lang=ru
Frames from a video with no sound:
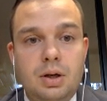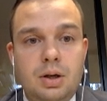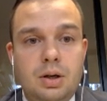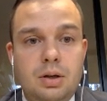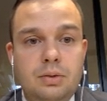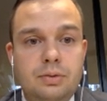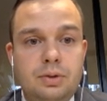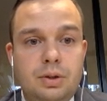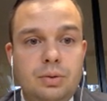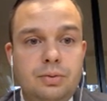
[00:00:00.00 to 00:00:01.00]
А
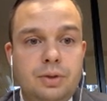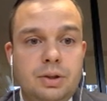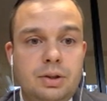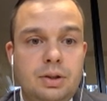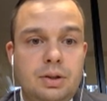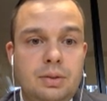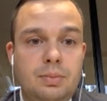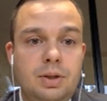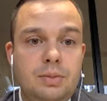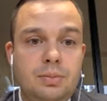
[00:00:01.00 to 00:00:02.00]
второй фактор – это
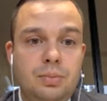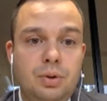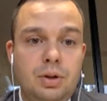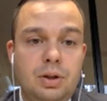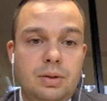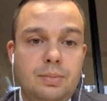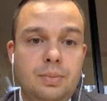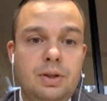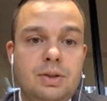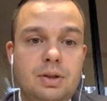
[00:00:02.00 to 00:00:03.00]
более
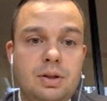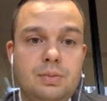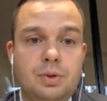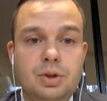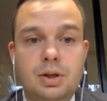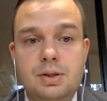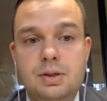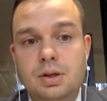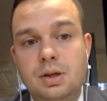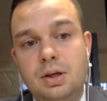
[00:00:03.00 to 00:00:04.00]
близкое расположение
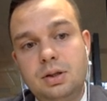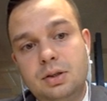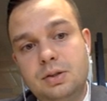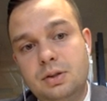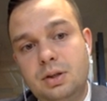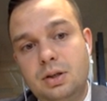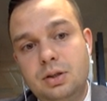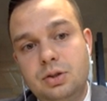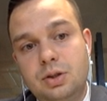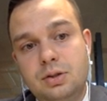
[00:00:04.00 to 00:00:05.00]
Садията к
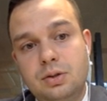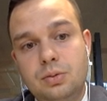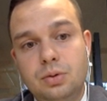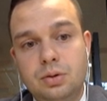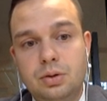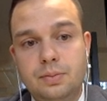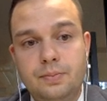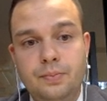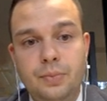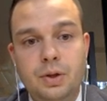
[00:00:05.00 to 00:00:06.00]
центральной части города.
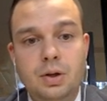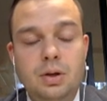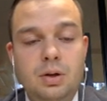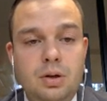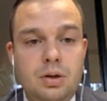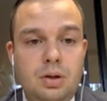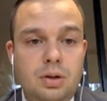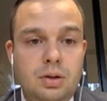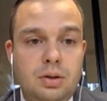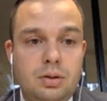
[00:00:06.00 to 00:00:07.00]

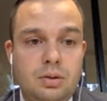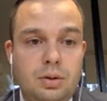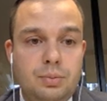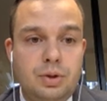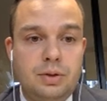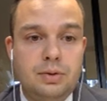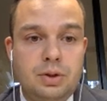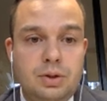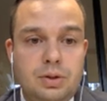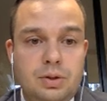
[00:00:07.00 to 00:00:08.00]
А,
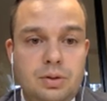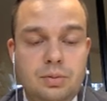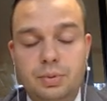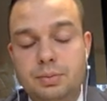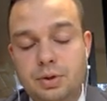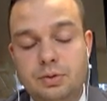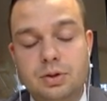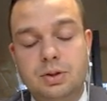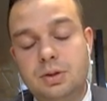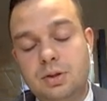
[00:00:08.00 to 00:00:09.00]
общавшись, ну,
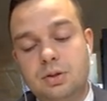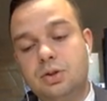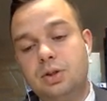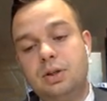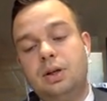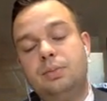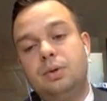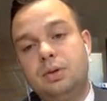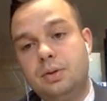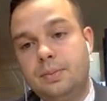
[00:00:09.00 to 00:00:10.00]
пообщавшись с жителями